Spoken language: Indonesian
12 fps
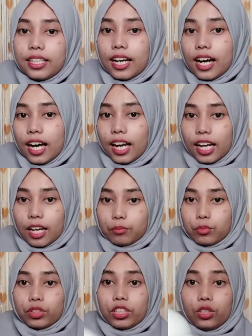ada
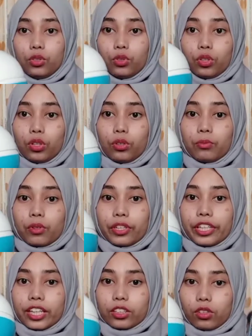lampu tidur
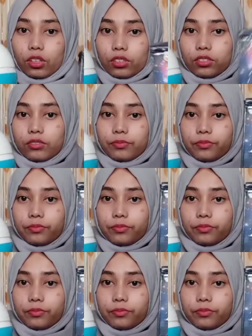proyektor.